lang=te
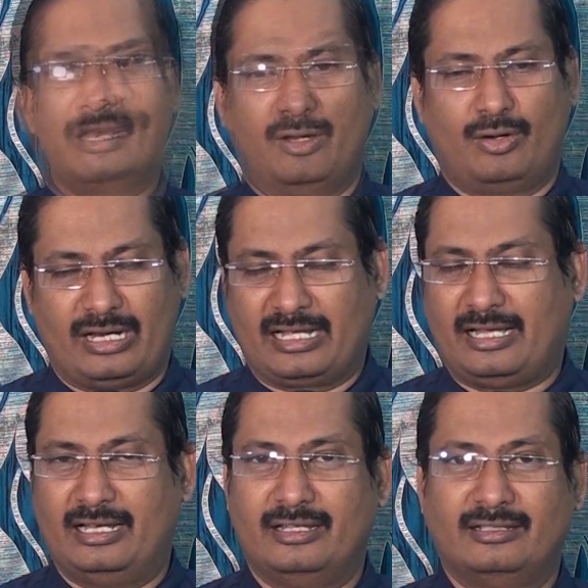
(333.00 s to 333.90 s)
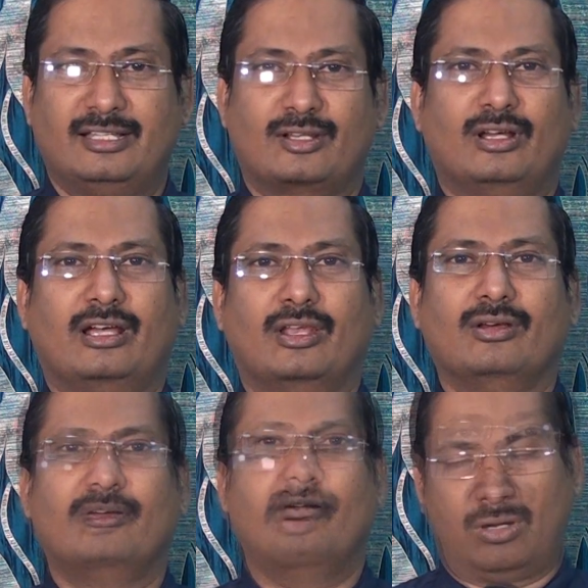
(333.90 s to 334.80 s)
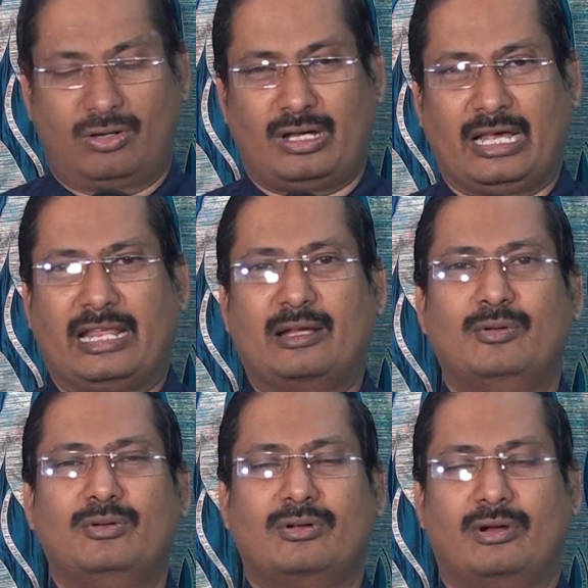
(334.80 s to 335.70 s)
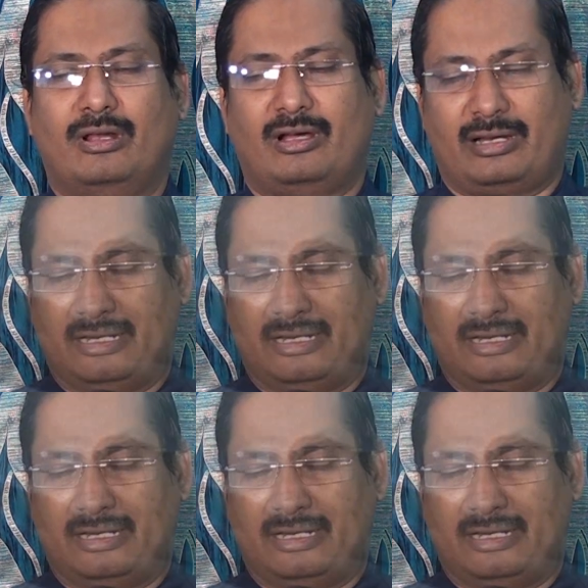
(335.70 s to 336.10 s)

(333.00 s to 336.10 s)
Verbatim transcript: రెండు రకాలు ఇద్దరు దొంగలు ఒకడొక రకం ఇంకొకడొక